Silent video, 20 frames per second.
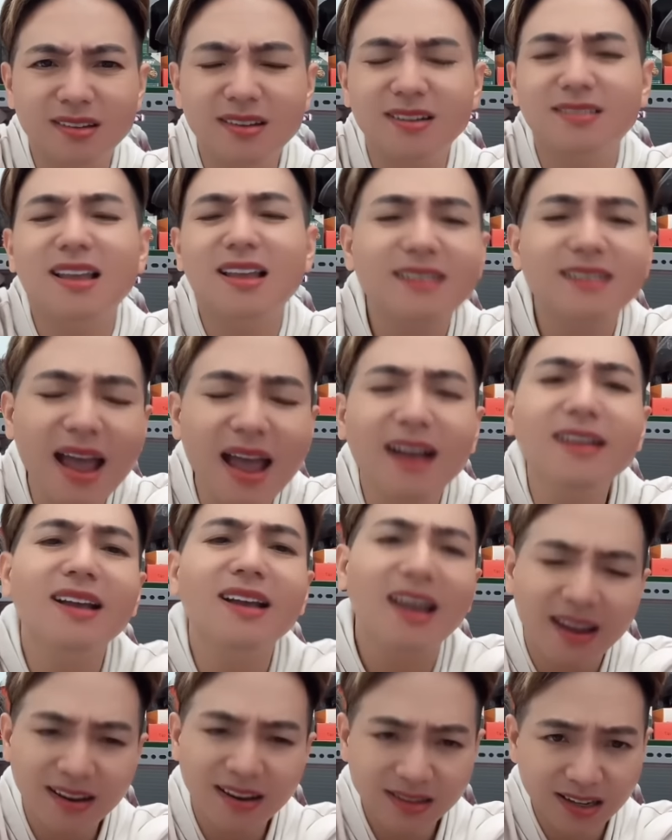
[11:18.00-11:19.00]
người ta đáng
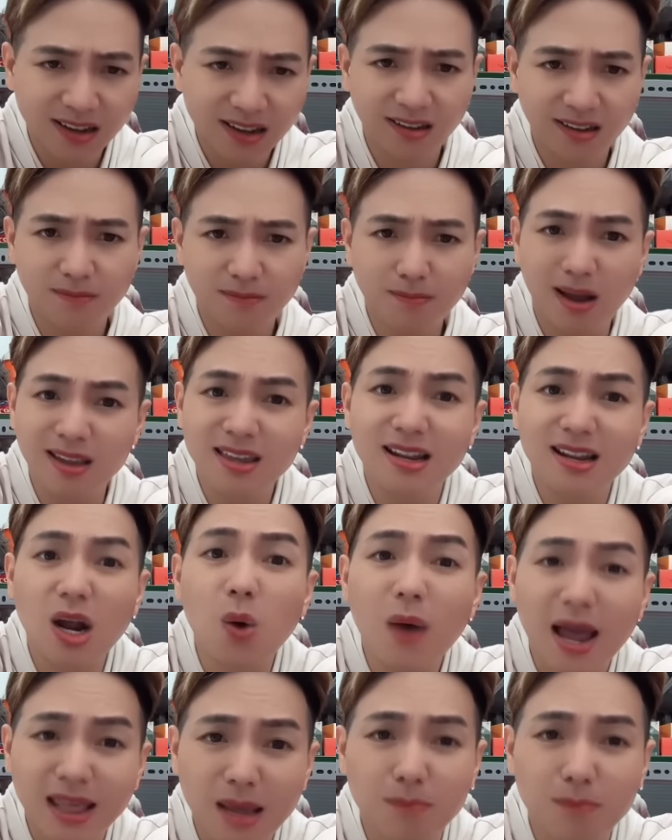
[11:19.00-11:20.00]
nghe hết trơn bởi vì
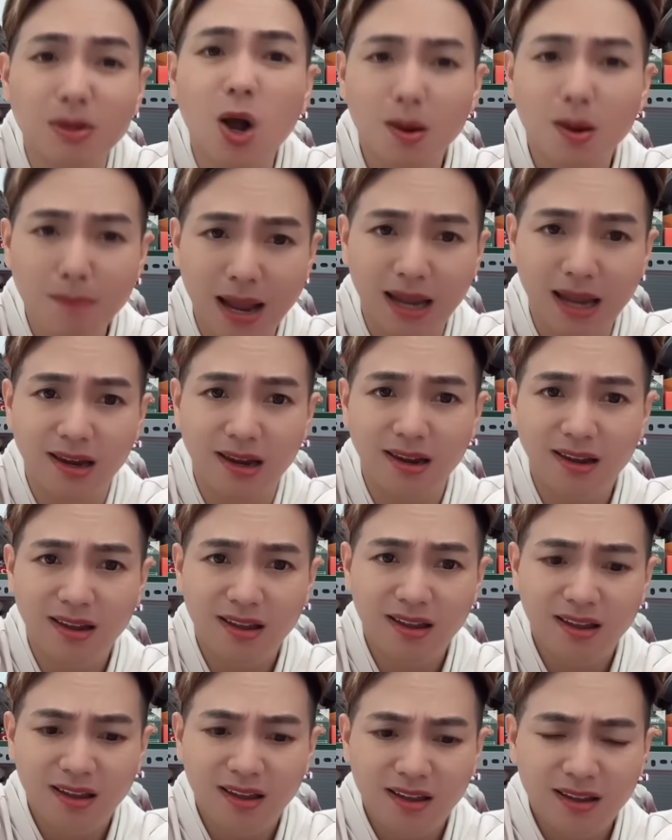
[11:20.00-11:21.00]
đâu ai thèm coi mày
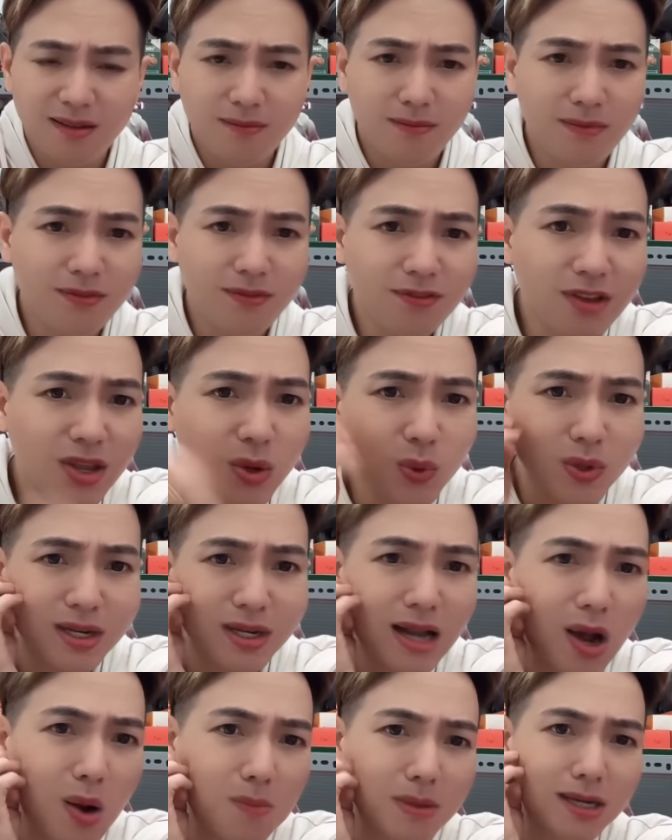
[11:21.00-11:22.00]
view
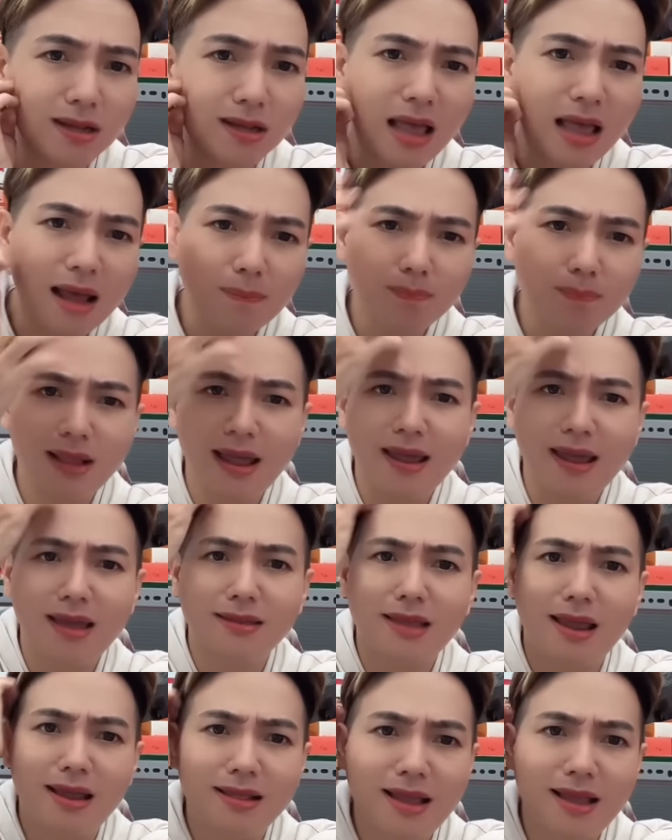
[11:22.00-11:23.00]
gì đâu mà nó thấp lè
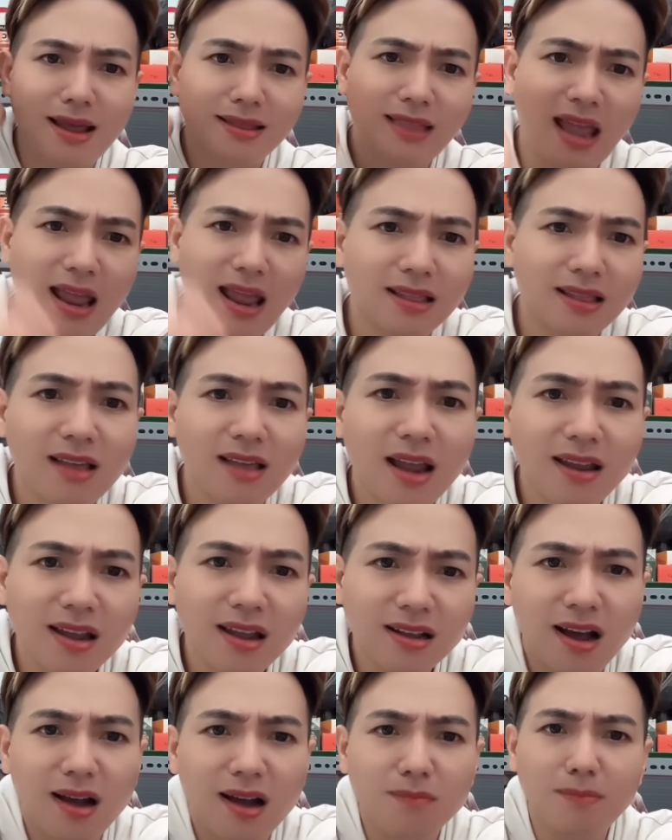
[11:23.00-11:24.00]
tè lè tè tao thấy
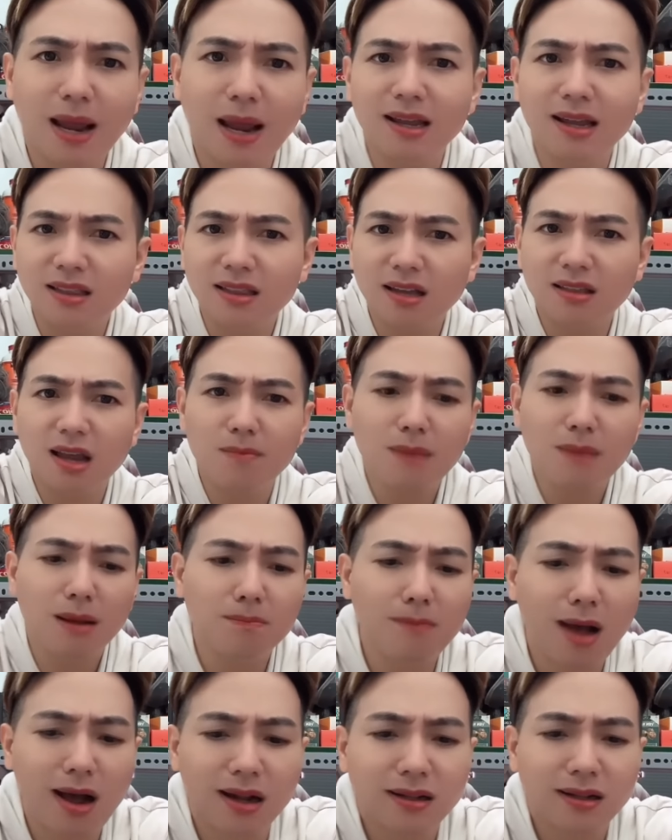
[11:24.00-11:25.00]
cái kênh mạnh cái tao thấy mắc
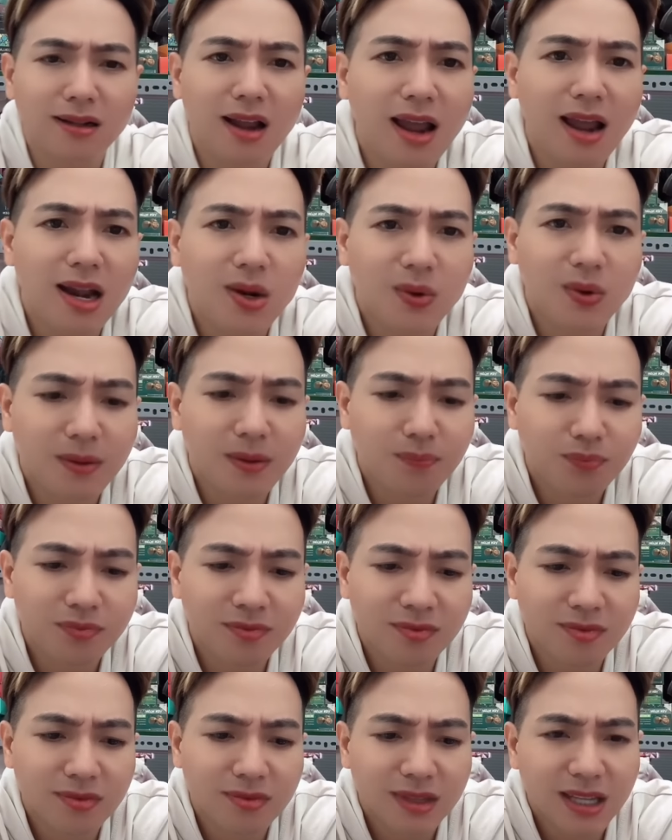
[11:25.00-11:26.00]
mệt ghê luôn á
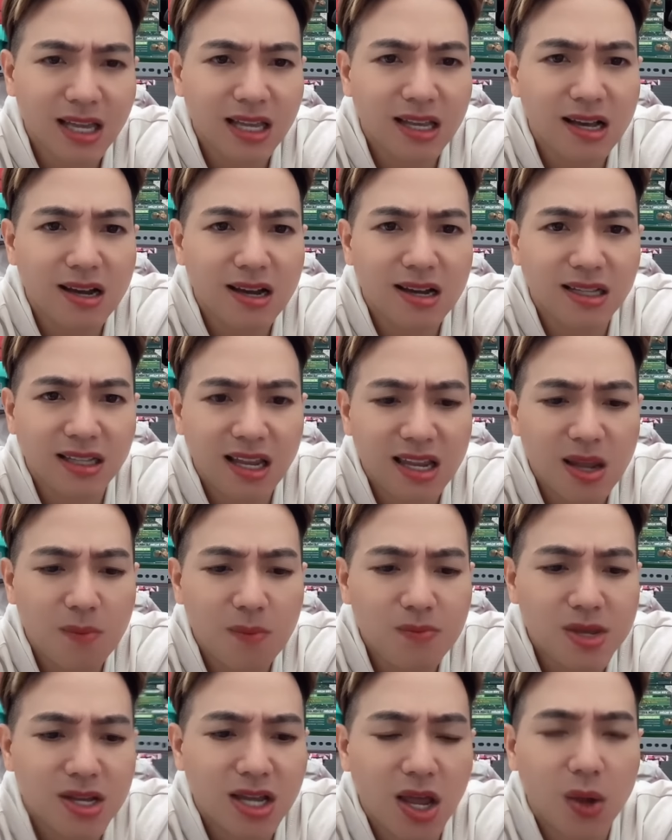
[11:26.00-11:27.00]
cái kênh thì
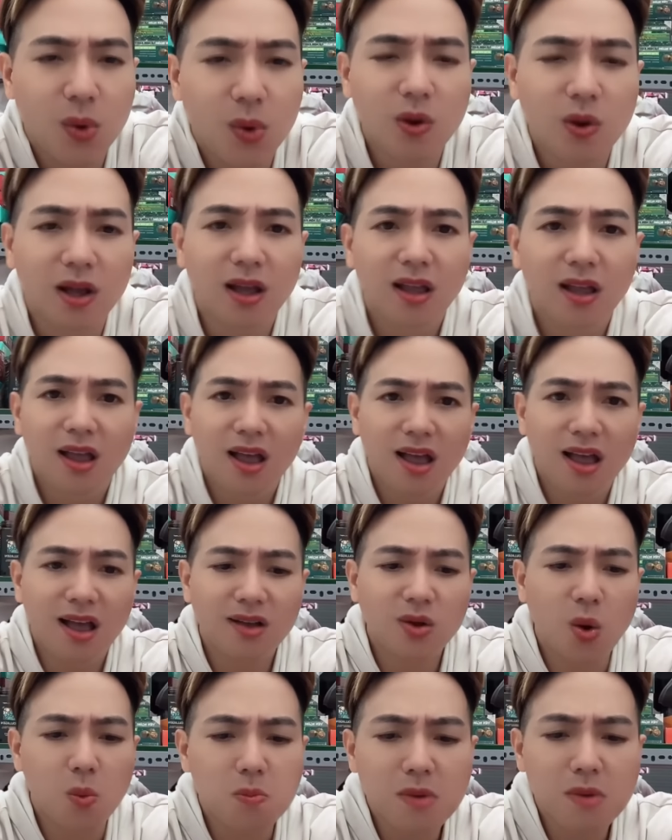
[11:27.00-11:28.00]
giống như kiểu à,
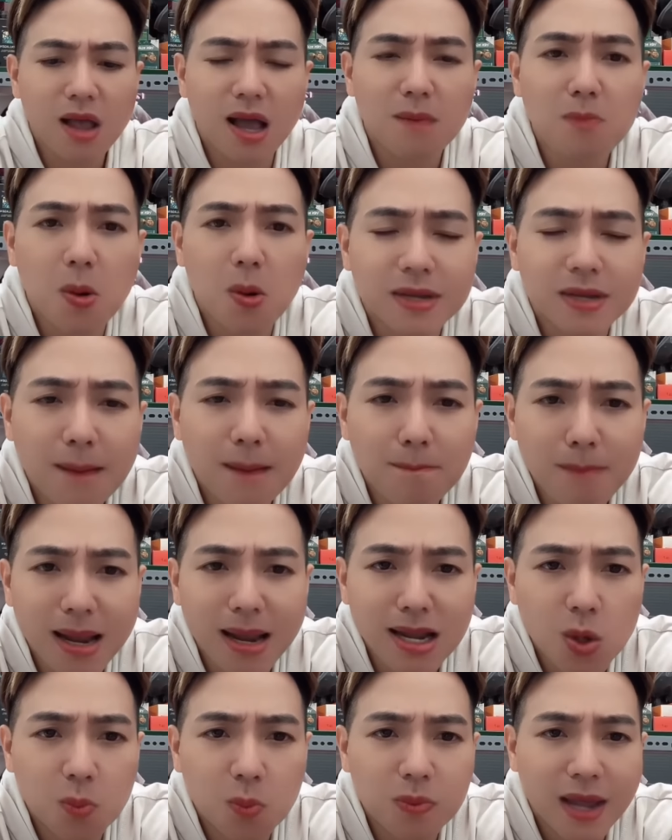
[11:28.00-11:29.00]
à, cũng hả một trăm
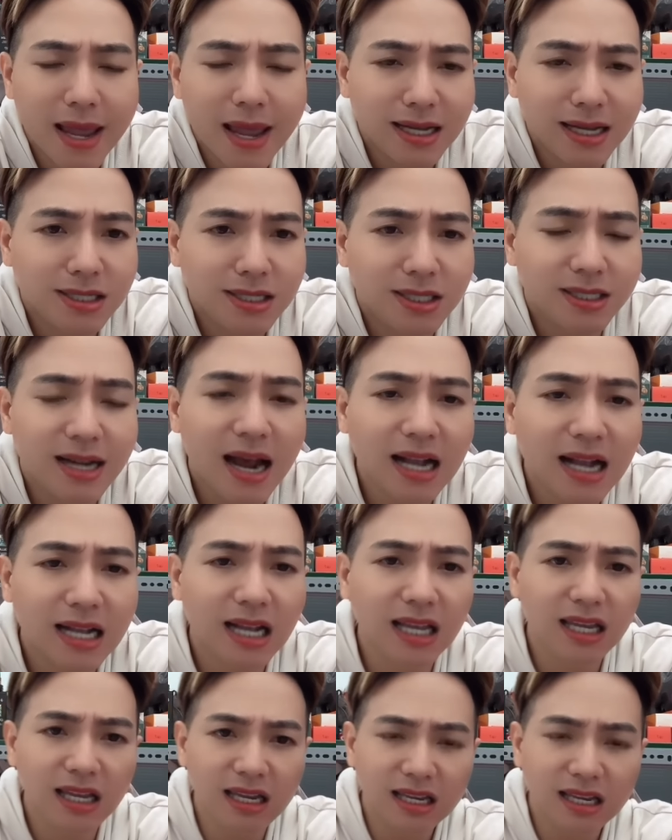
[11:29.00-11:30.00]
mấy chục ngàn người đăng
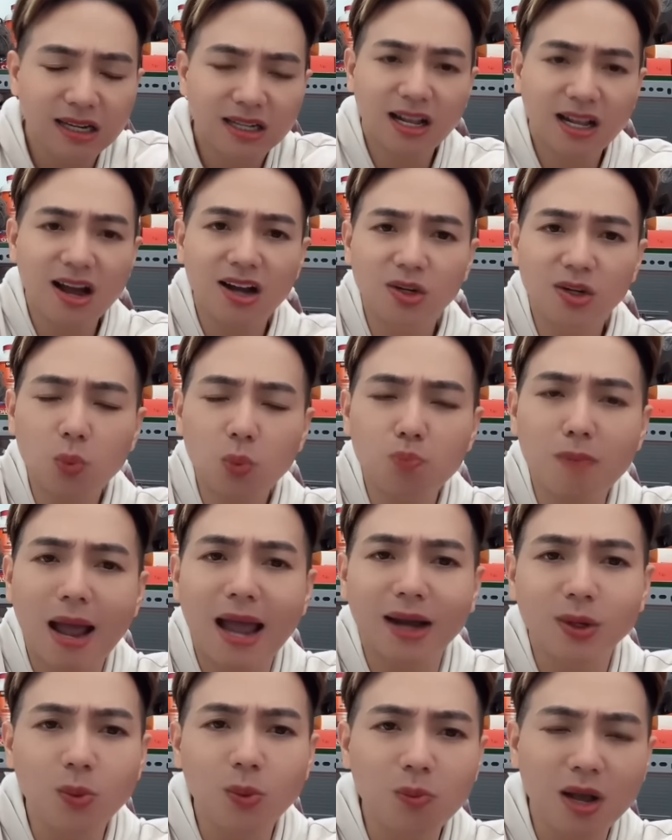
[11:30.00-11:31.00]
ký kênh nút
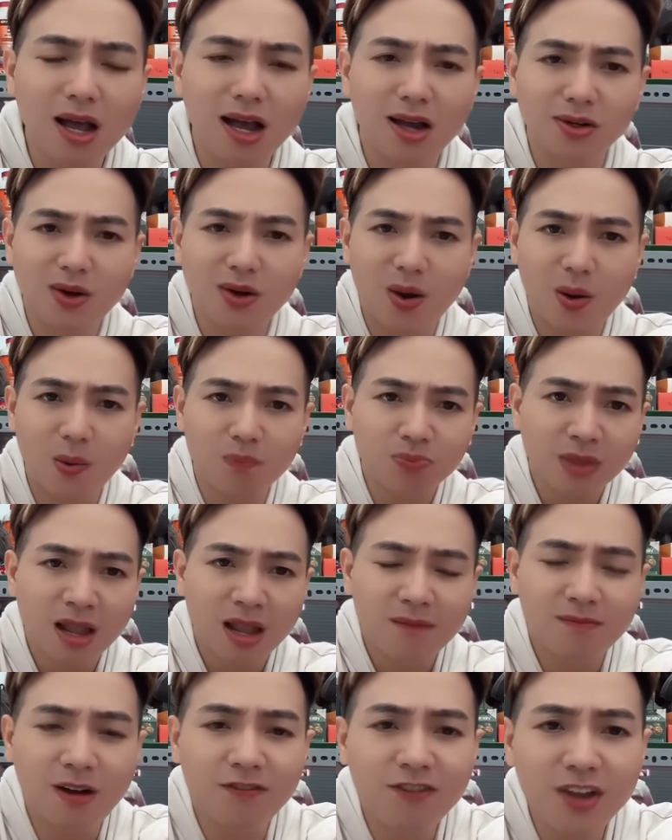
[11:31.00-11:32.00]
bạc nút ơ đồ
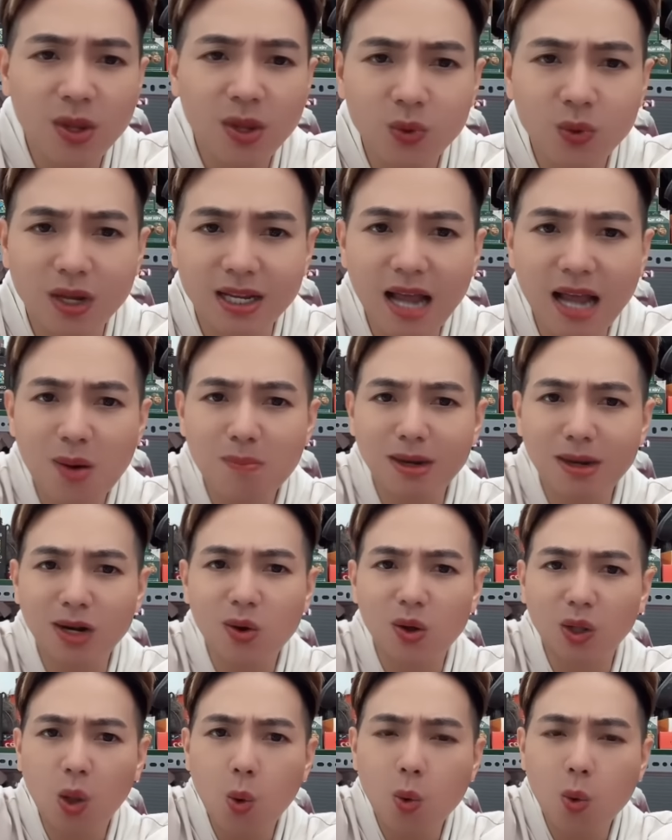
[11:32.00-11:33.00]
mà view gì đâu mà nó
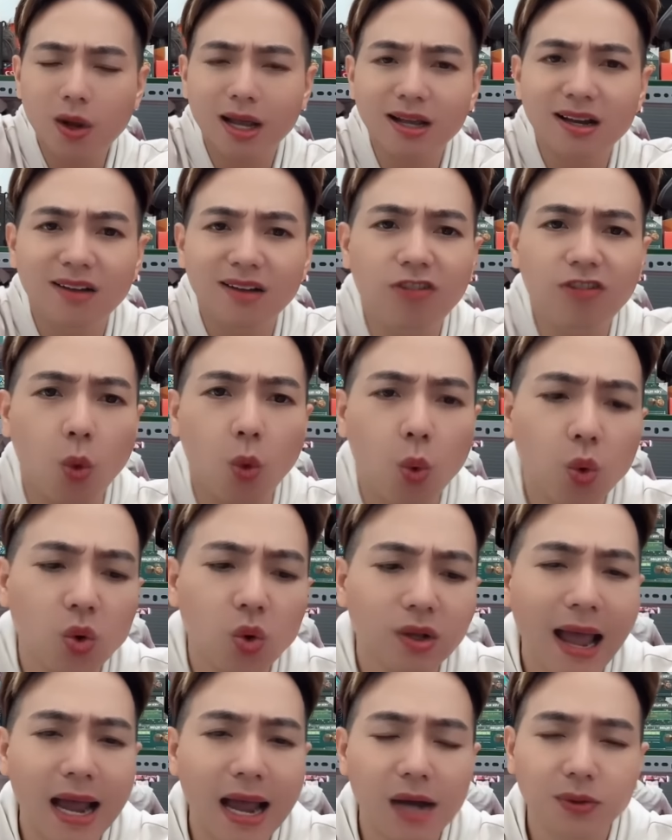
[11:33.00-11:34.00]
còn thua cái kênh phụ
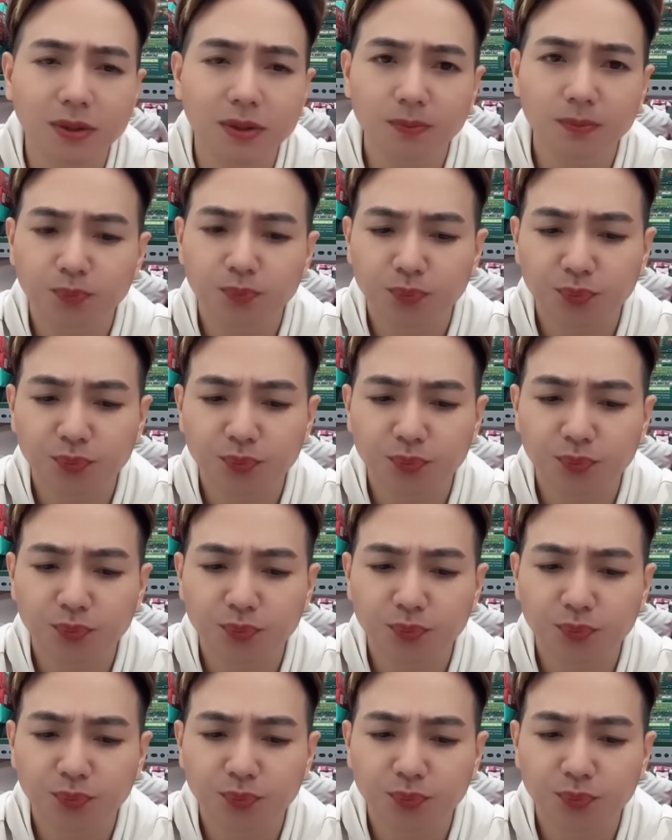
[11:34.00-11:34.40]
của tao nữa